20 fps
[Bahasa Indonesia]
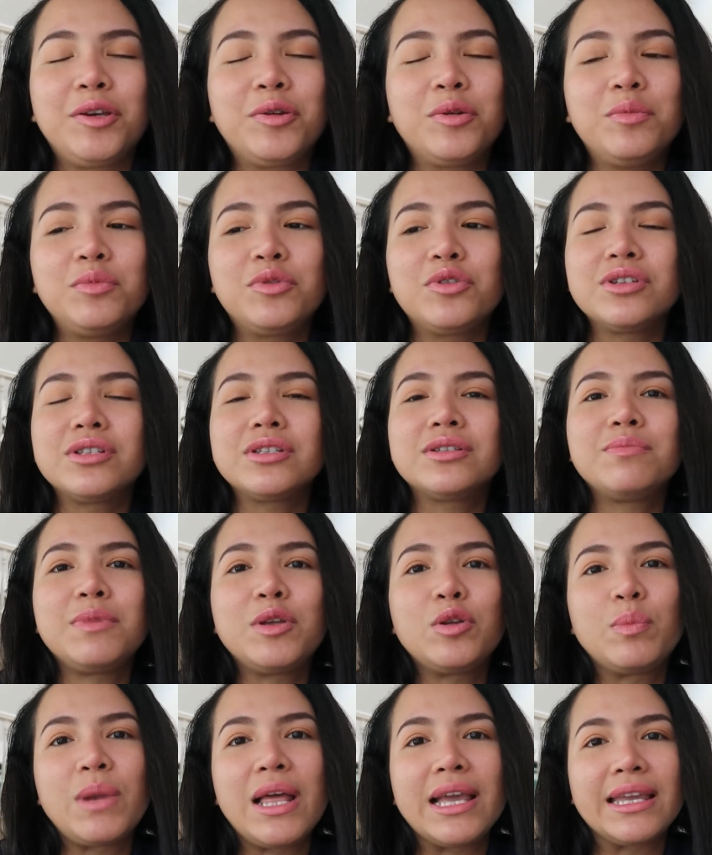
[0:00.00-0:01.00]
minum terus
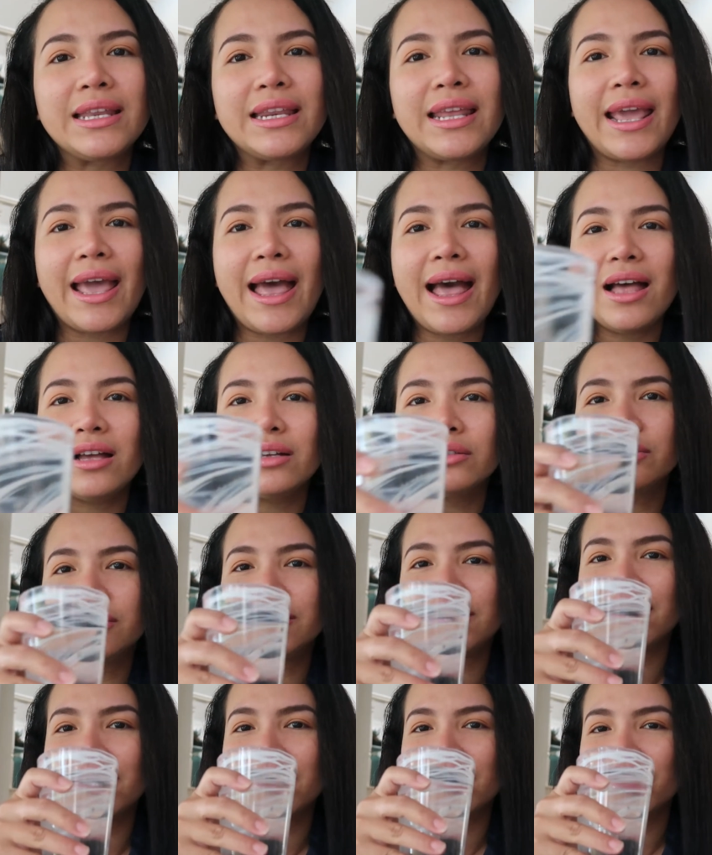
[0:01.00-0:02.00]
minum lagi deh ya.
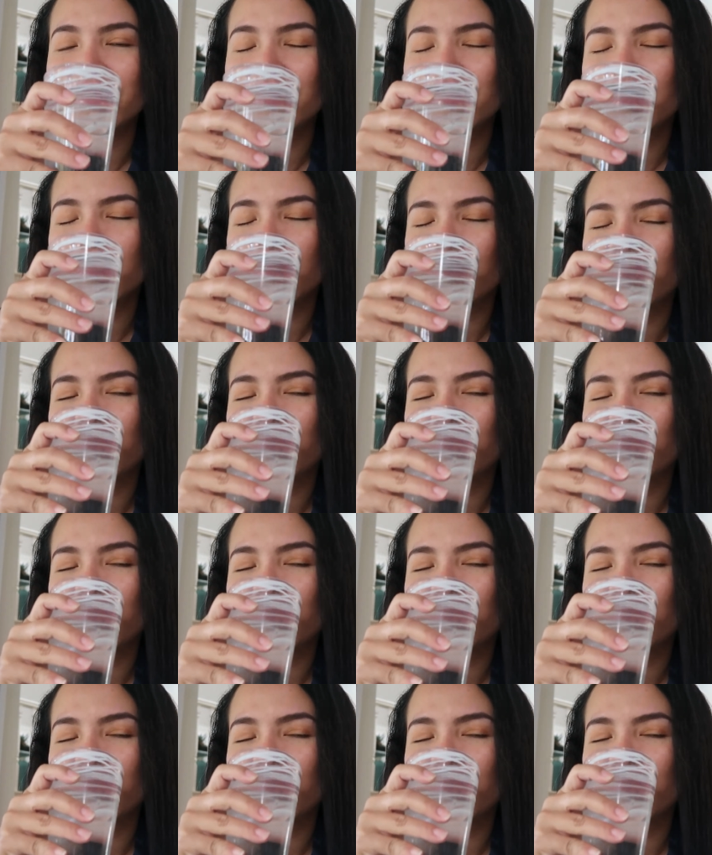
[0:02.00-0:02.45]
Cheers.